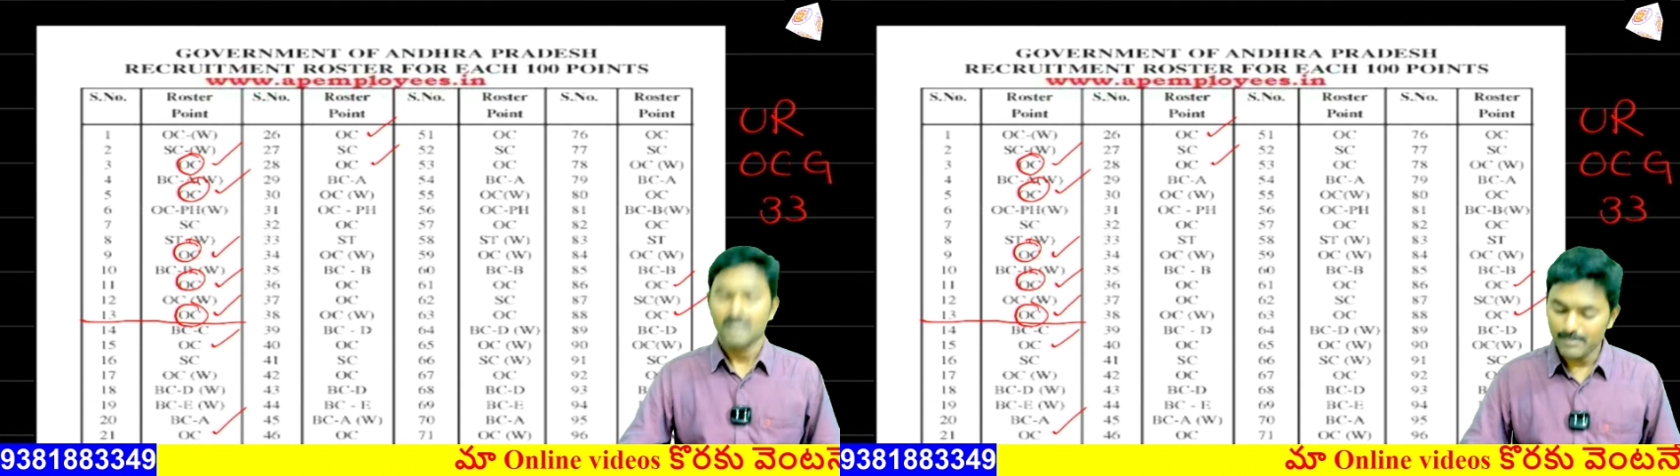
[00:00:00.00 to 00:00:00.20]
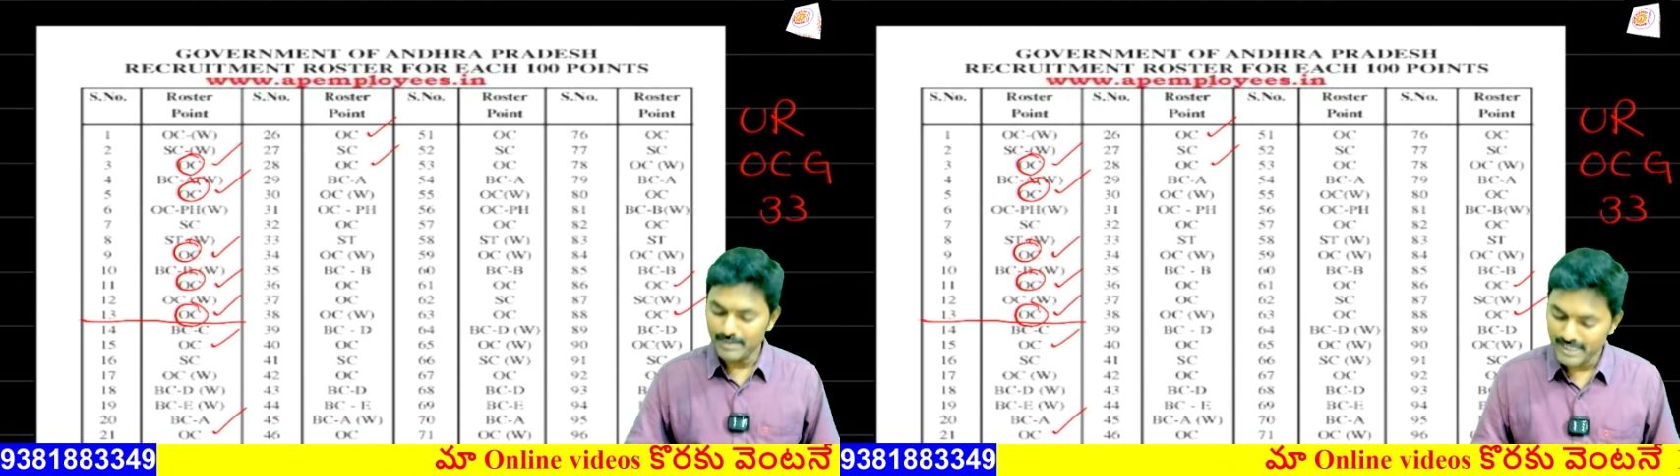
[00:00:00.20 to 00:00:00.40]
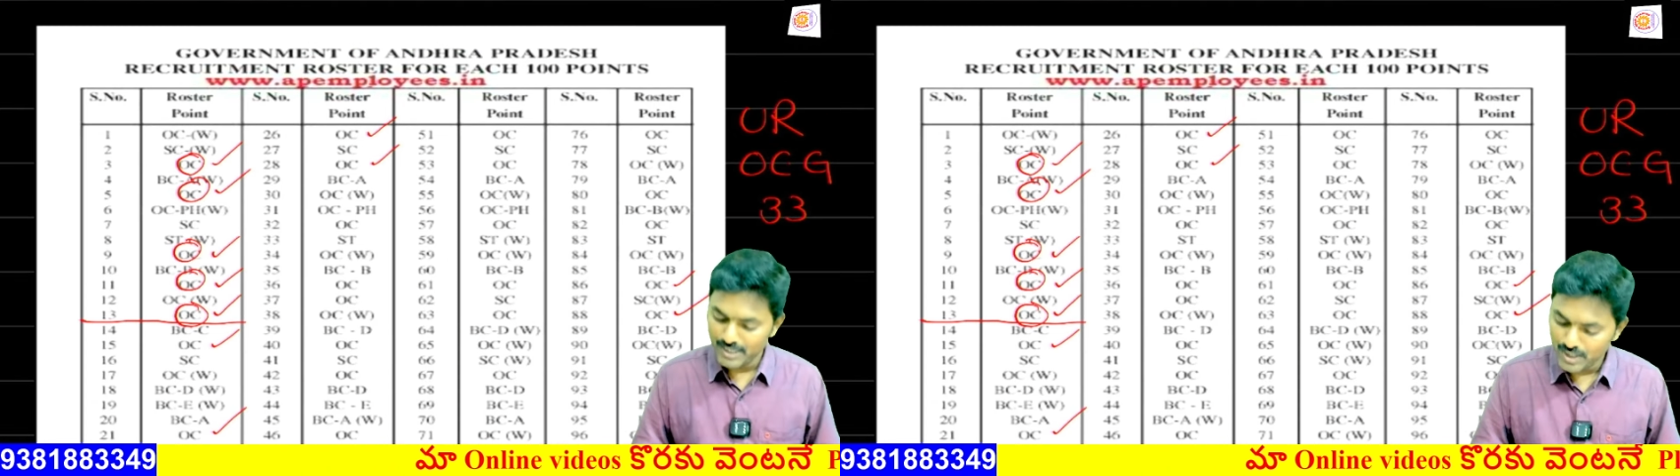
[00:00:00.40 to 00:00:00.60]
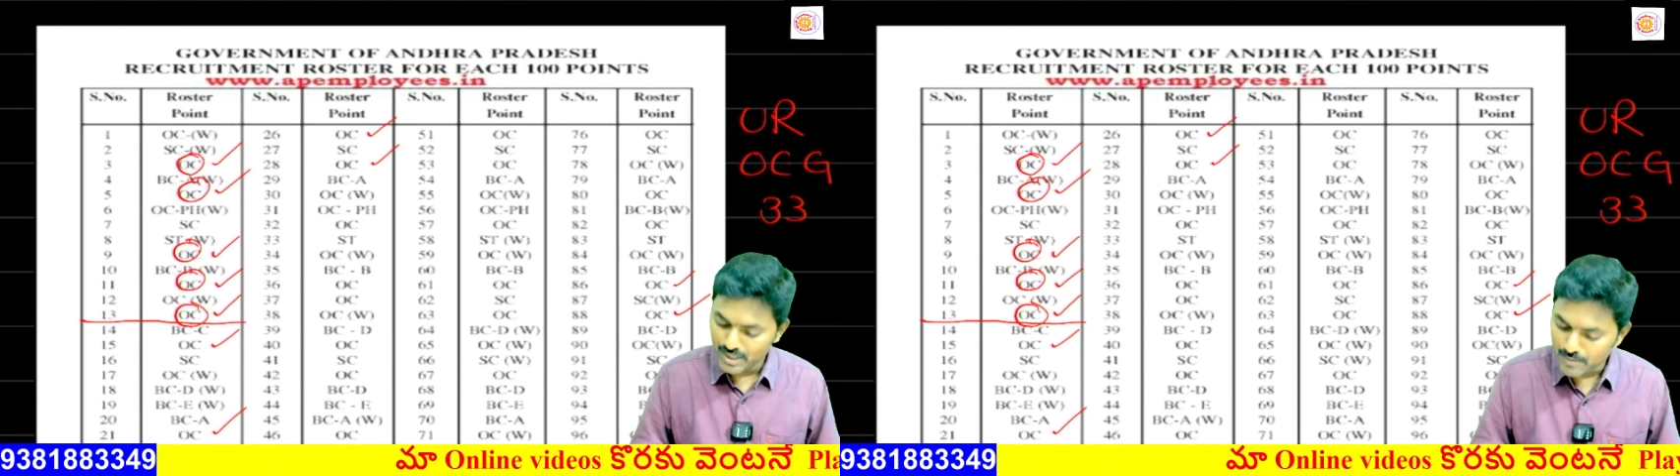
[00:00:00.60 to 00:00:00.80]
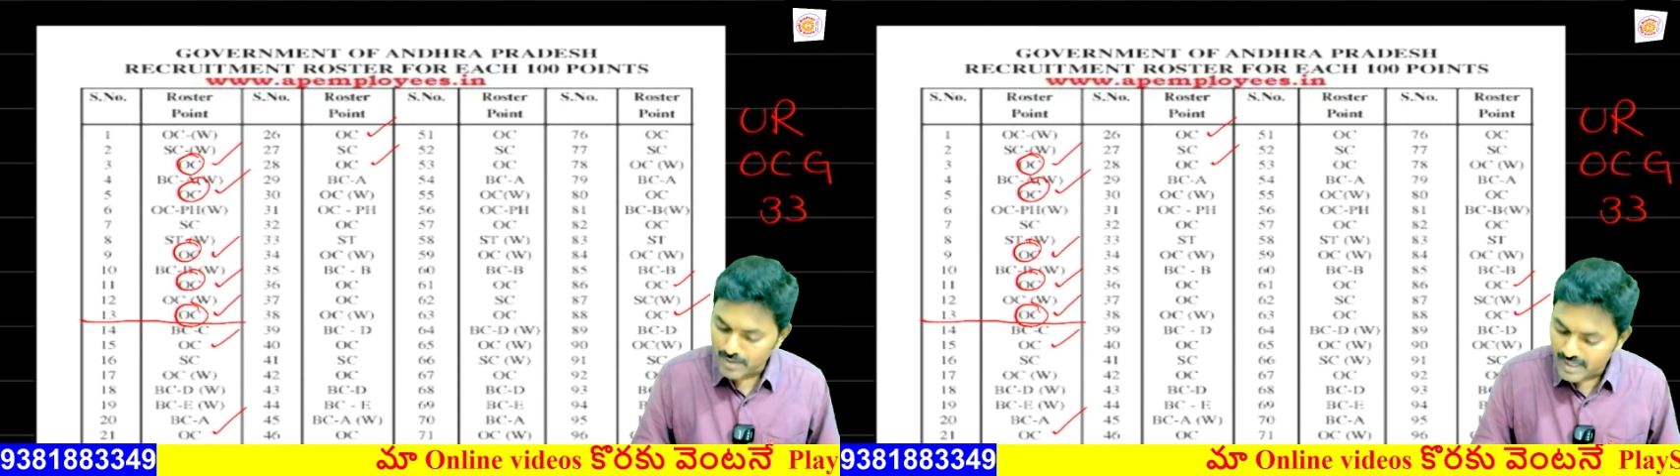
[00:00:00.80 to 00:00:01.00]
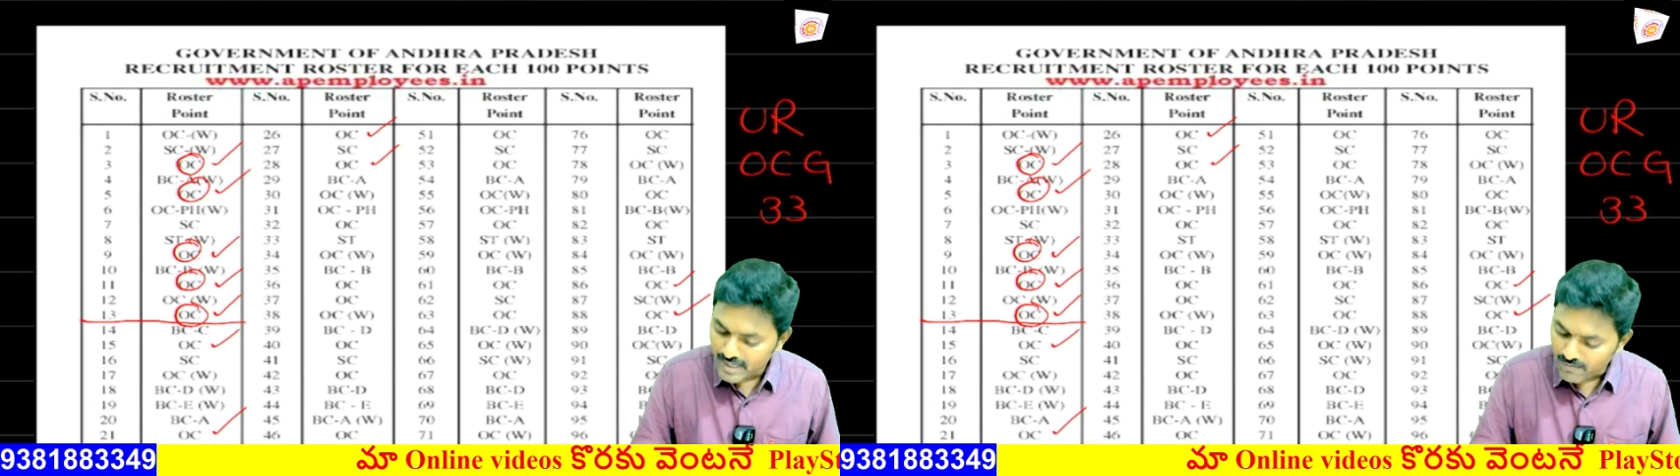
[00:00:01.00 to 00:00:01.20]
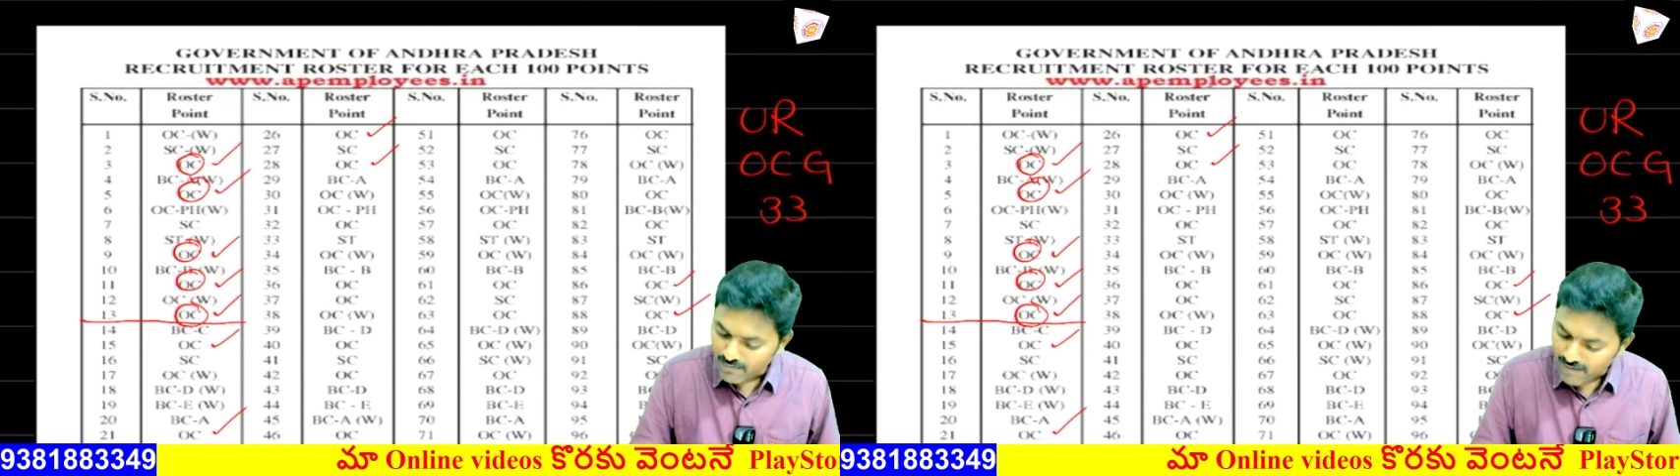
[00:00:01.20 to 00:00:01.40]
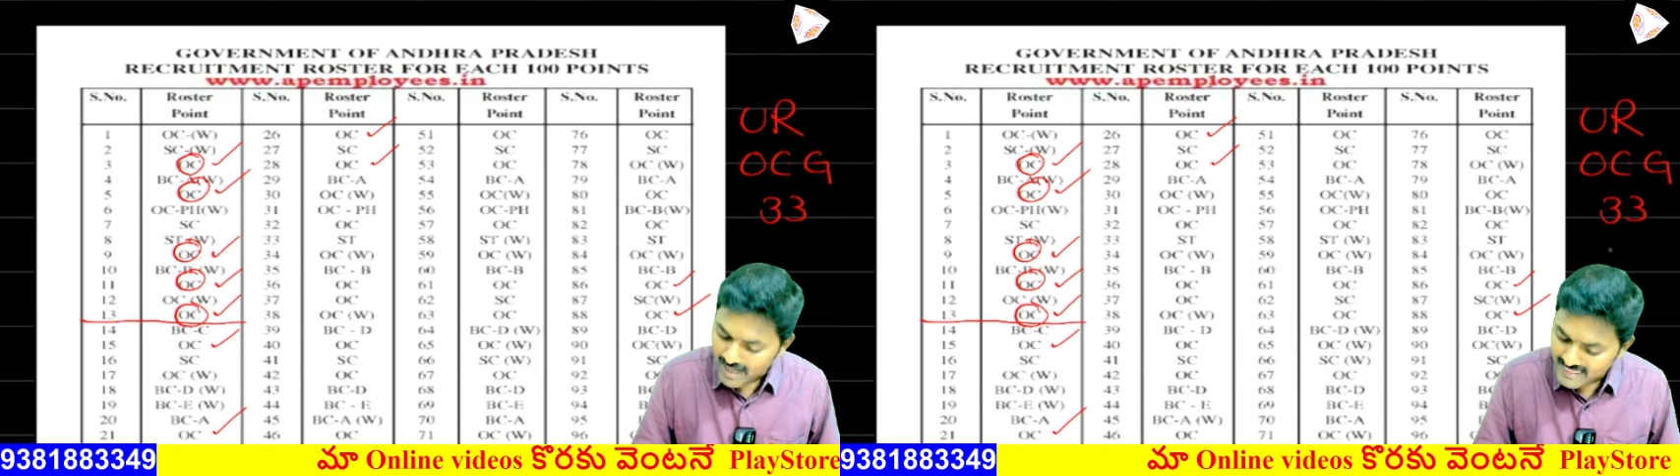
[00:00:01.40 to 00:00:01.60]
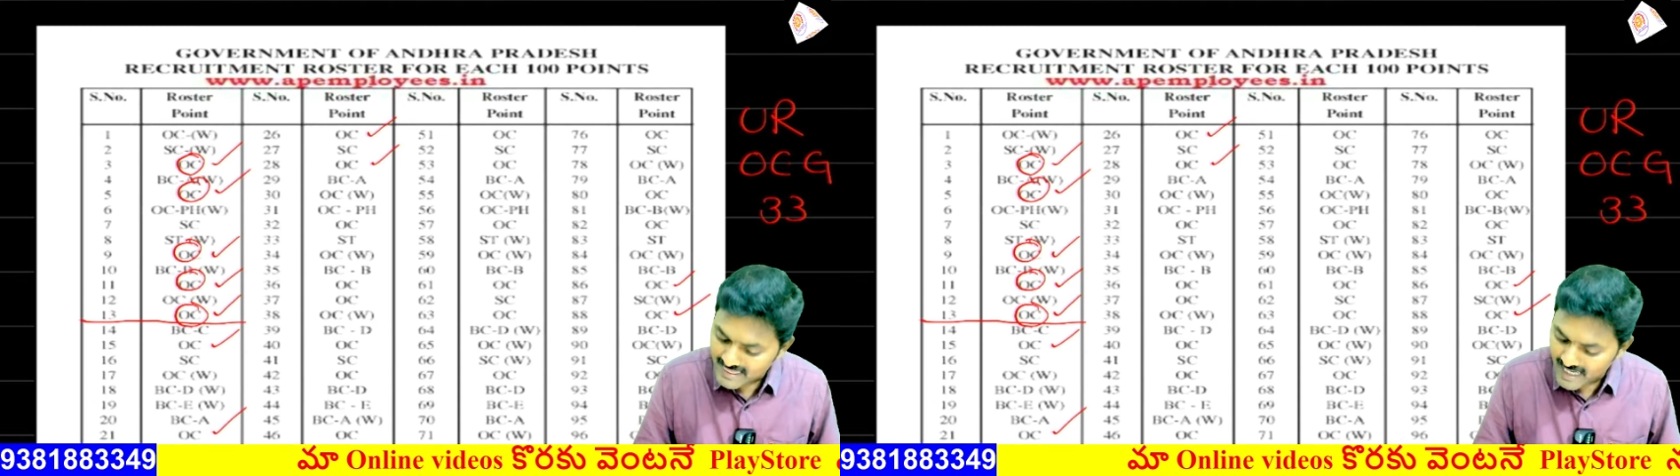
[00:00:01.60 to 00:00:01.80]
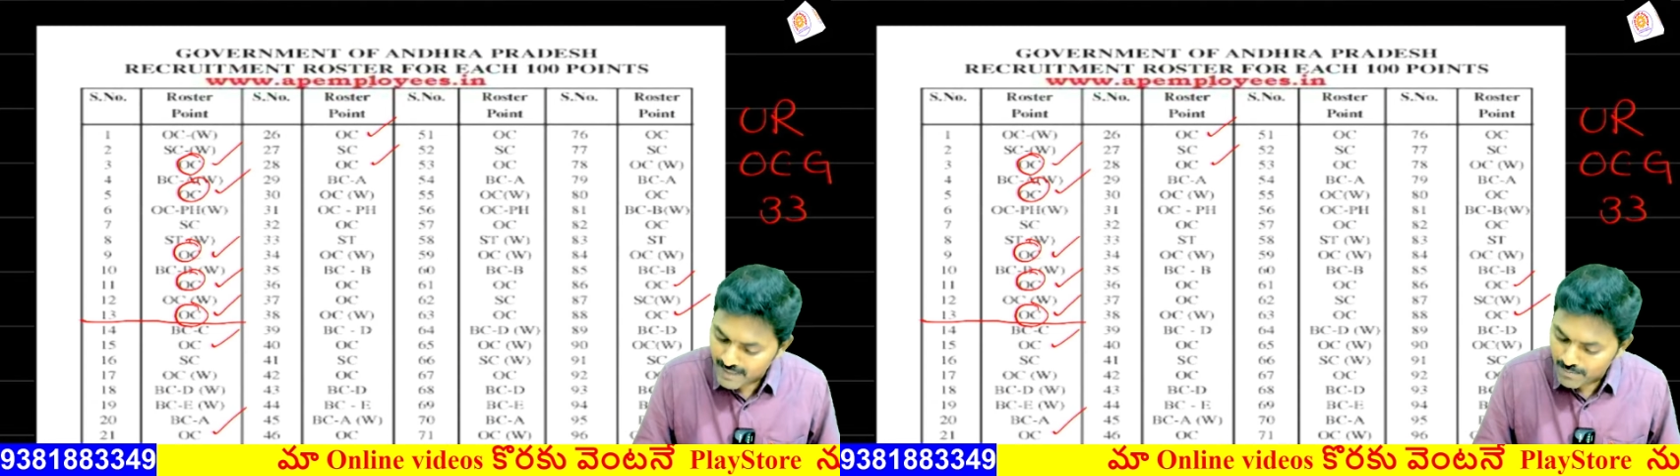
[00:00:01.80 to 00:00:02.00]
కాబట్టి ఈ వందకి